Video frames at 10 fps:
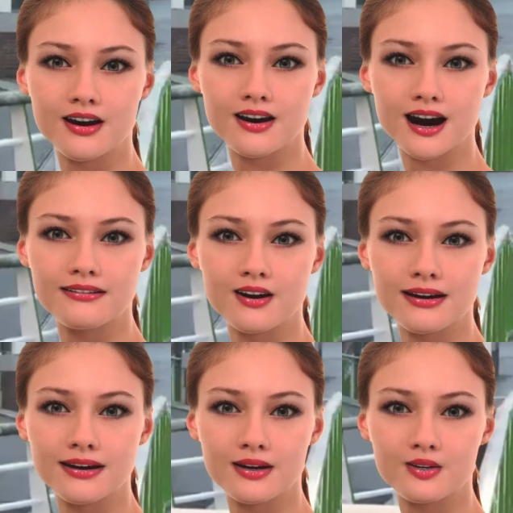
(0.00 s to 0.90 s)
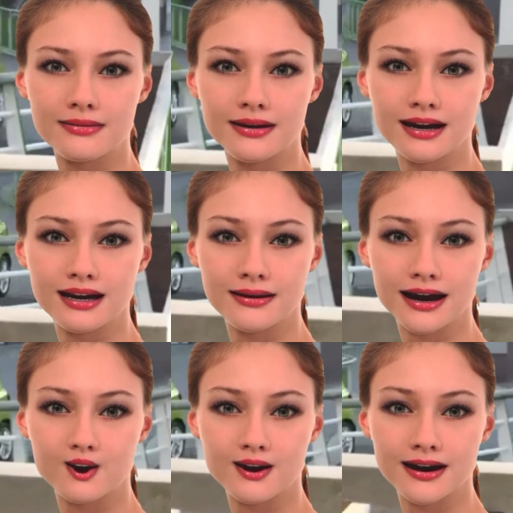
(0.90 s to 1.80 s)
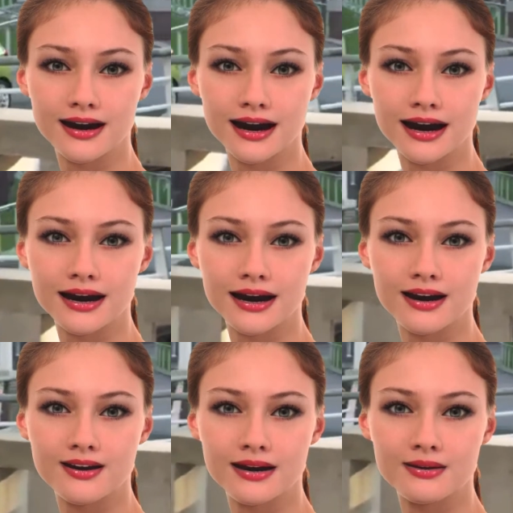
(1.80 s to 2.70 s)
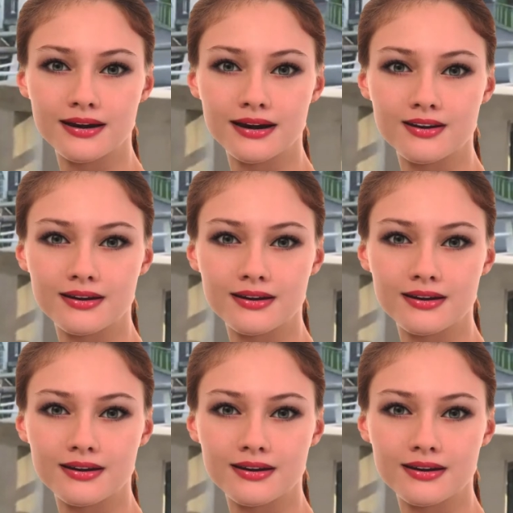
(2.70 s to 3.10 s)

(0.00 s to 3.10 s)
con un motore 3 cilindri aspirato in alluminio di 1 litro da